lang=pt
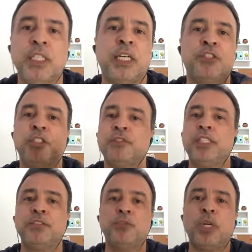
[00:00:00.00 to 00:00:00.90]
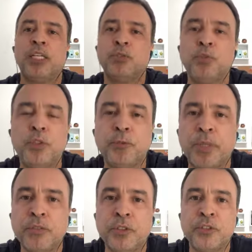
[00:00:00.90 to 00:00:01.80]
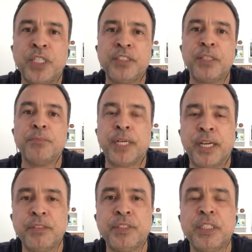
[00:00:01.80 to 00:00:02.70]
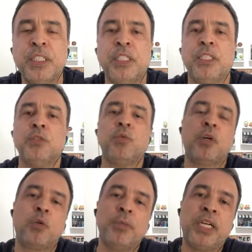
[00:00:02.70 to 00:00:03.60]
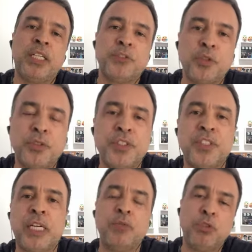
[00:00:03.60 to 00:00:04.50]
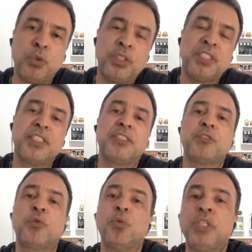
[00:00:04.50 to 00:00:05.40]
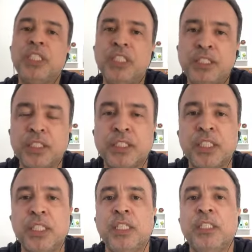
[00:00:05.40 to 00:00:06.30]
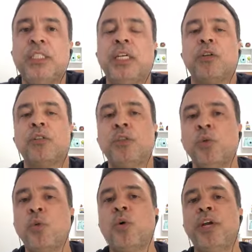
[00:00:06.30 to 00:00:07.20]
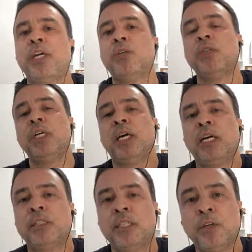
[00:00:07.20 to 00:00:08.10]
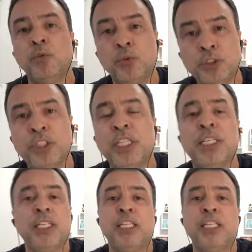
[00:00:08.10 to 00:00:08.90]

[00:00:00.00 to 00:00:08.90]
A gente vai divulgar tudo isso para vocês em breve, numa comunicação oficial de todas essas conquistas que, a, que ocorreram até hoje, né?